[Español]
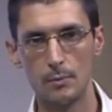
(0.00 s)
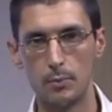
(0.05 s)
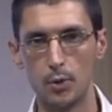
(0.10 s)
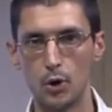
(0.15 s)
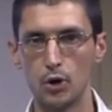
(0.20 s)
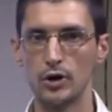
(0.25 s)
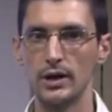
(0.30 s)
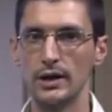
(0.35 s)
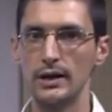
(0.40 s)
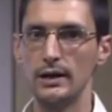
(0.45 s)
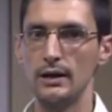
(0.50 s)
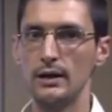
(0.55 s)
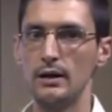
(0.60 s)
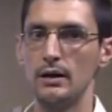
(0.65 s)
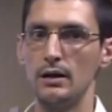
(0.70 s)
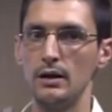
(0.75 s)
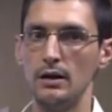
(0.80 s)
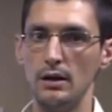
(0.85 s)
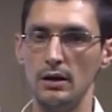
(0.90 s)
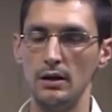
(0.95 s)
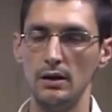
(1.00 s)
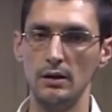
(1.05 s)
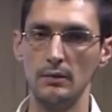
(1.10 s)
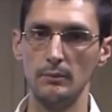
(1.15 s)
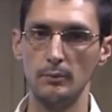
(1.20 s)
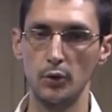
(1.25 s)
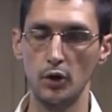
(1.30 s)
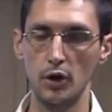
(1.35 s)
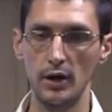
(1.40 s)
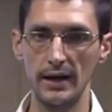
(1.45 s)
por
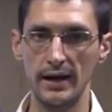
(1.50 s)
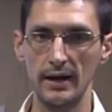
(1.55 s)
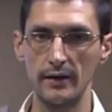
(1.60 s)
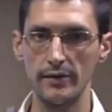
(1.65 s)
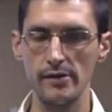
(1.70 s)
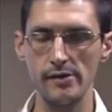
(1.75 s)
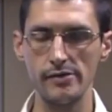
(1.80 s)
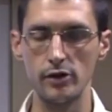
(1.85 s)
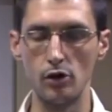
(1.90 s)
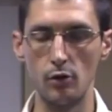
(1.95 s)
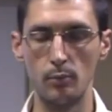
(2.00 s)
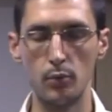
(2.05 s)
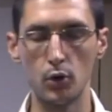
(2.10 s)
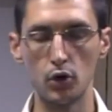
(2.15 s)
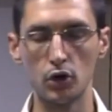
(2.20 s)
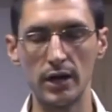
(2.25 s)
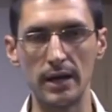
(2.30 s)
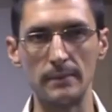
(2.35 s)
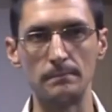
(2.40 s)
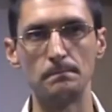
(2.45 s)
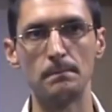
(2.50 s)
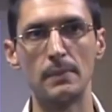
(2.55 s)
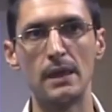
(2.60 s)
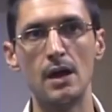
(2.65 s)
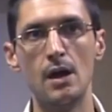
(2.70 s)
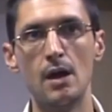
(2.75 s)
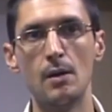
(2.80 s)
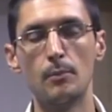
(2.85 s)
el, por el ejercicio. ¿Por qué?